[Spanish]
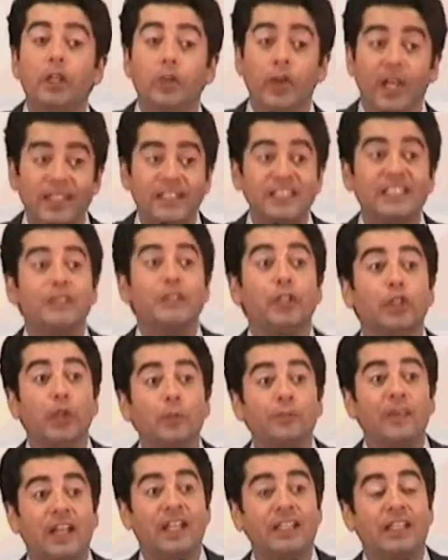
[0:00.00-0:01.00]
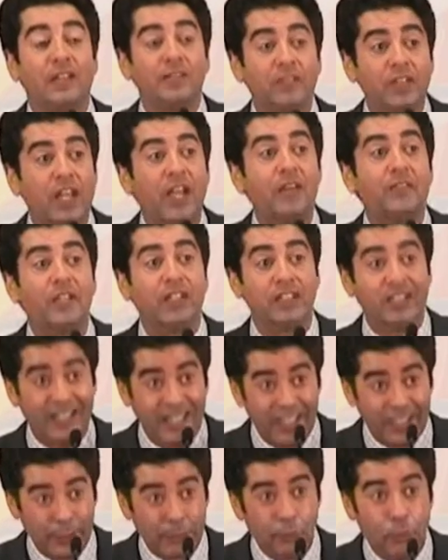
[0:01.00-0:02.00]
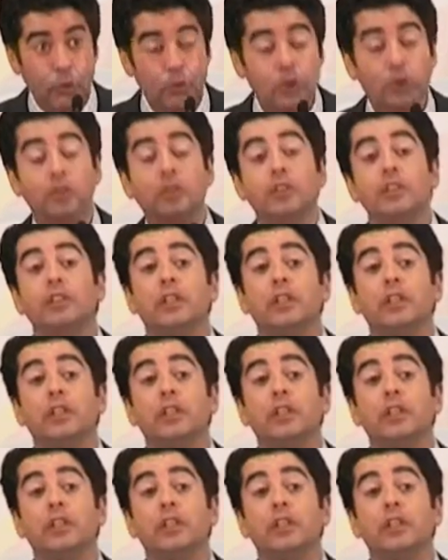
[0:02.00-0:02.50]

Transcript: nos está sirviendo para también aprender y mucho